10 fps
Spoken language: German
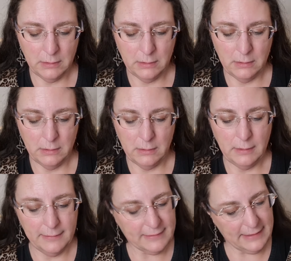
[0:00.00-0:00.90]
Yes.
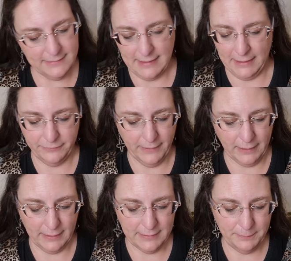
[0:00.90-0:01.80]
Ist ganz
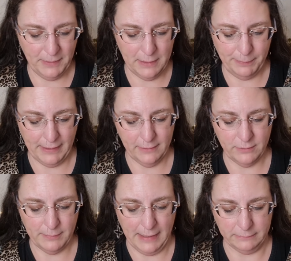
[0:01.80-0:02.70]
einfach, ganz viele Palle
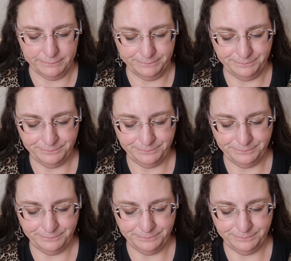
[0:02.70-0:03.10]
zu machen.